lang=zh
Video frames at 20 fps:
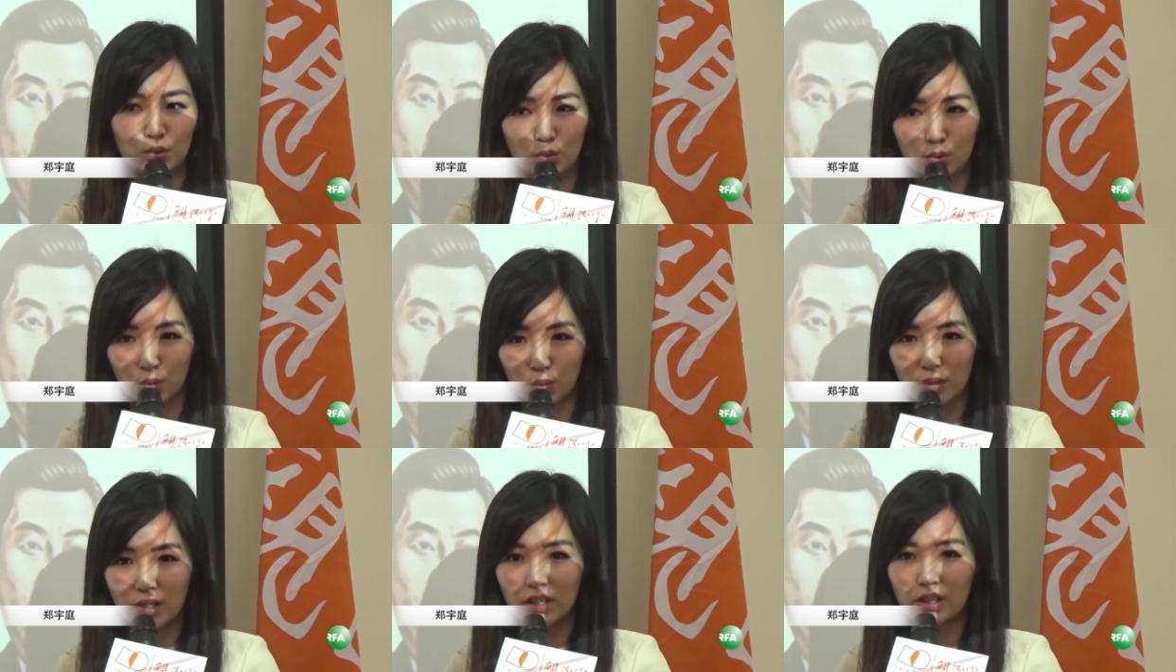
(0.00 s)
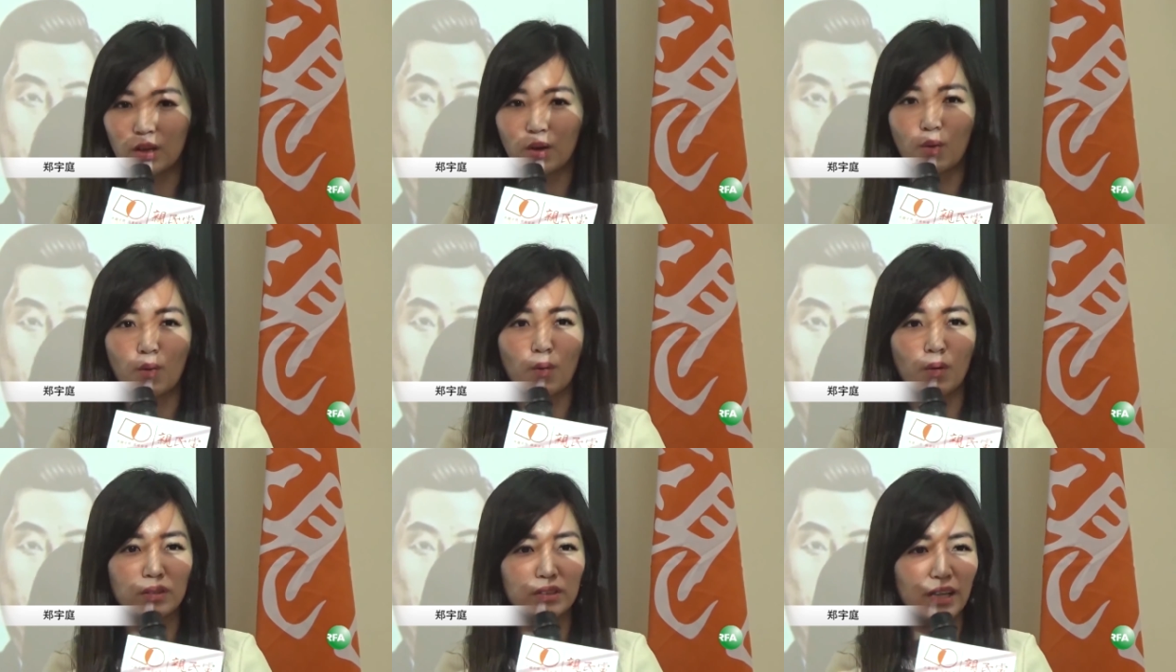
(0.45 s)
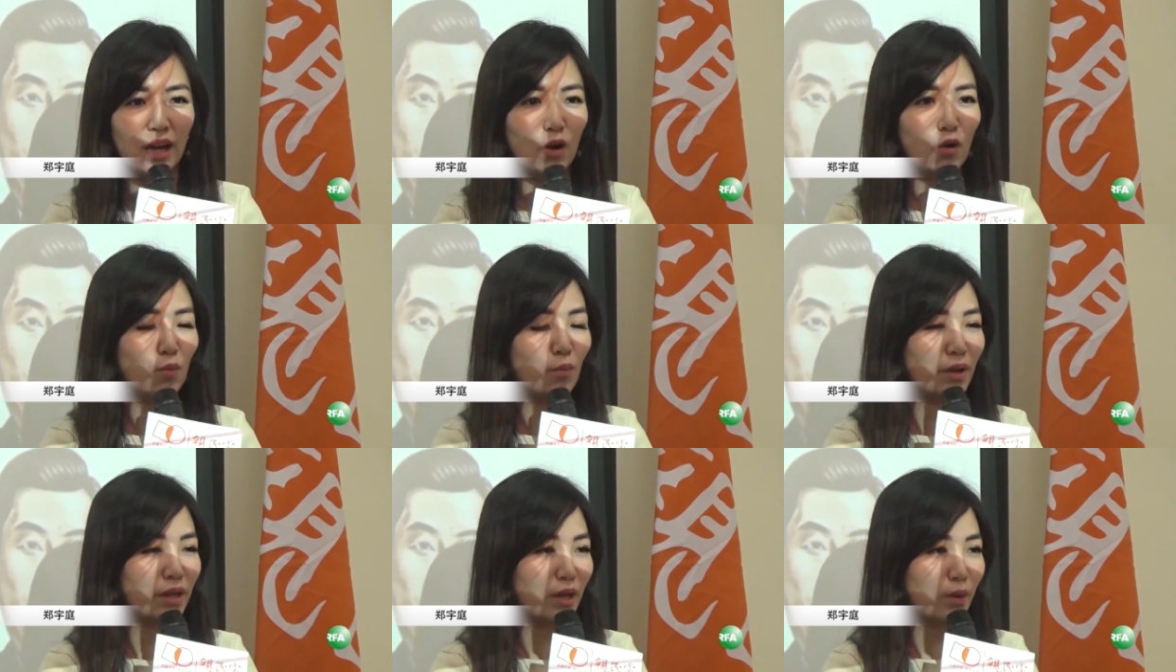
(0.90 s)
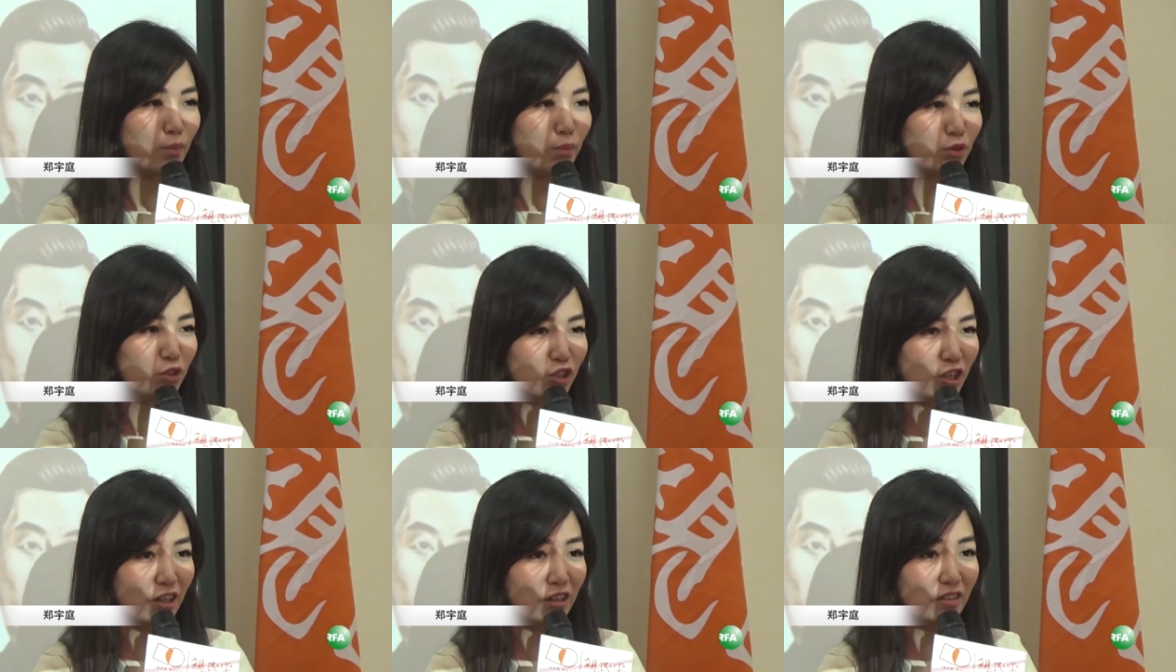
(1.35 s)
独立的国家，我们也不
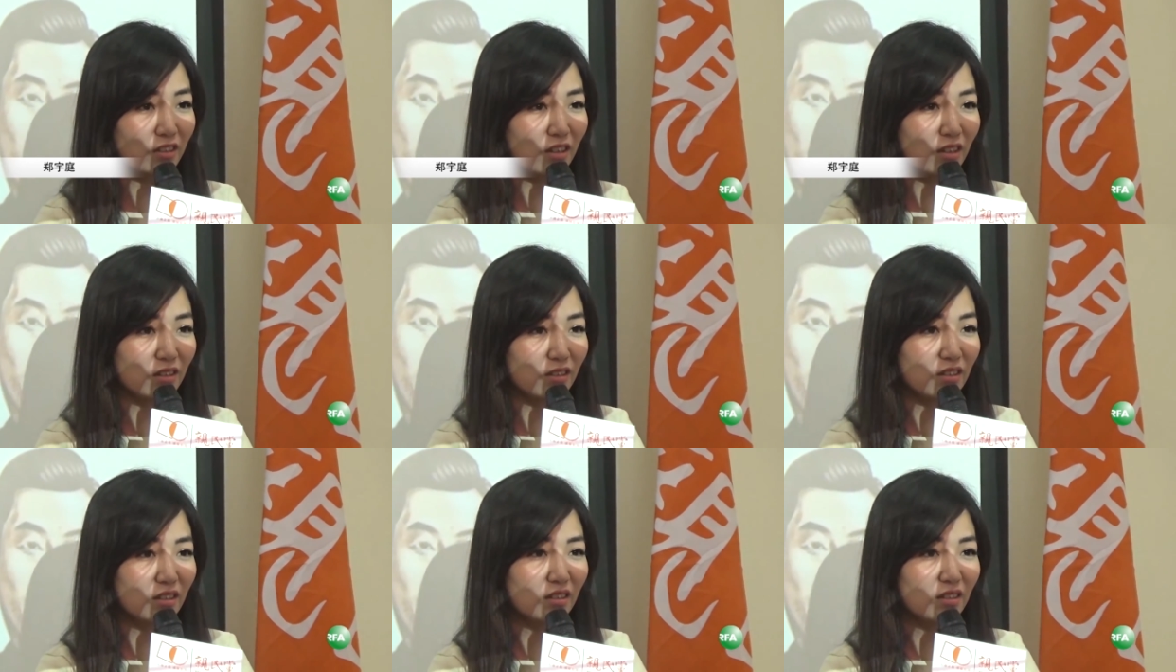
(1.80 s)
承认。